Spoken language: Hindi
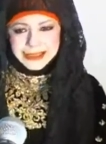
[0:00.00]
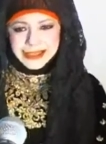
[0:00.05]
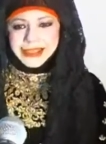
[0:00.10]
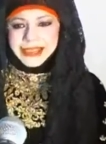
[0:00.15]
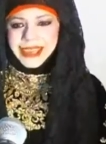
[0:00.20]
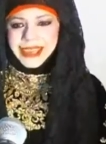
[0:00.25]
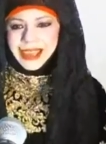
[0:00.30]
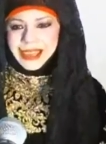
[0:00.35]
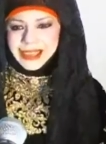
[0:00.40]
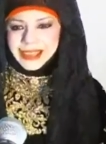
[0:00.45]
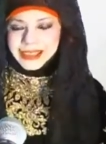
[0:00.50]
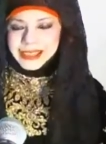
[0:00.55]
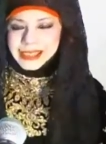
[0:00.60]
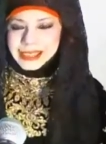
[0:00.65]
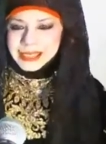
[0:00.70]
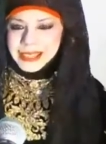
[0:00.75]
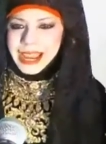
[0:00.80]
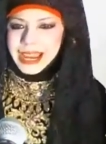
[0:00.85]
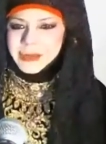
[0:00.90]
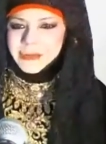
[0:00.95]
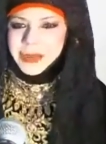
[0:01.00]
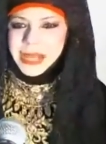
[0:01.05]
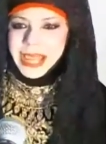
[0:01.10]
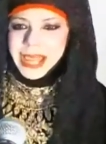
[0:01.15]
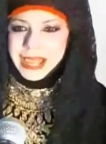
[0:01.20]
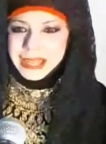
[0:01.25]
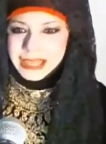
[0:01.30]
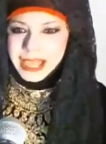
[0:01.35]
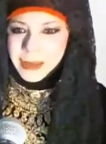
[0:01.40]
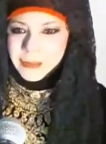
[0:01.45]
या क्या है इस साइट में
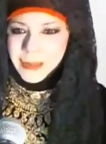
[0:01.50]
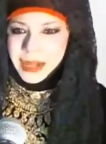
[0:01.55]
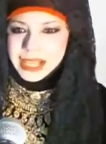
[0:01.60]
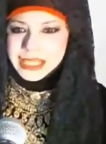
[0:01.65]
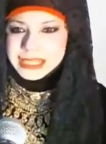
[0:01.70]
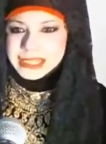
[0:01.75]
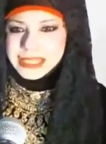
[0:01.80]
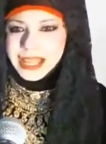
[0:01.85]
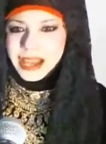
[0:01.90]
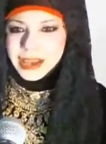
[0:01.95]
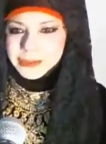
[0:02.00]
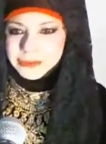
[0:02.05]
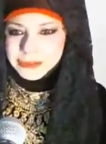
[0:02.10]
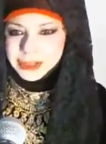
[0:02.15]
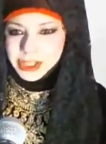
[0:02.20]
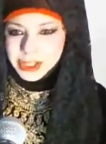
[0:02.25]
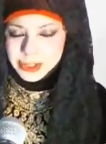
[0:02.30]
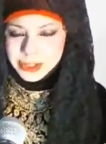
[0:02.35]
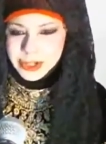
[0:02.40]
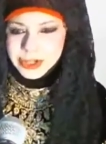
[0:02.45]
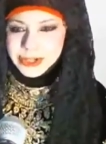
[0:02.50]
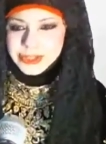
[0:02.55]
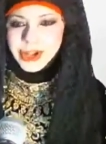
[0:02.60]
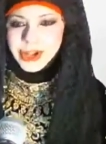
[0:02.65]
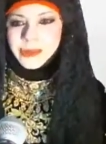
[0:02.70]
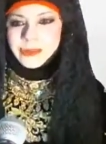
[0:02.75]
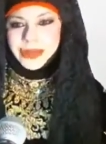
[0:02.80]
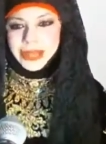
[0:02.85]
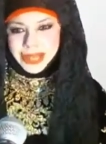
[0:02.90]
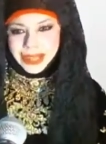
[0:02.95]
है क्या पाकिस्तान विजन डॉट
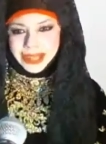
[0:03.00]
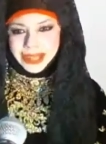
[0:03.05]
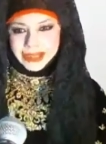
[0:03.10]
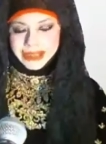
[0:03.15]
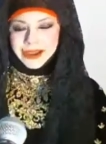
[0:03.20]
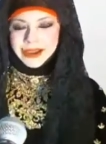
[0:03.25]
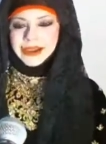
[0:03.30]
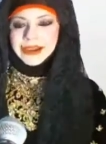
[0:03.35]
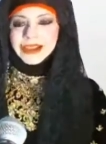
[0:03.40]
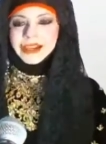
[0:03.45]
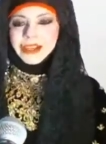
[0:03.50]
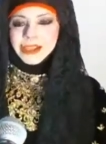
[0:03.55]
कॉम में है क्या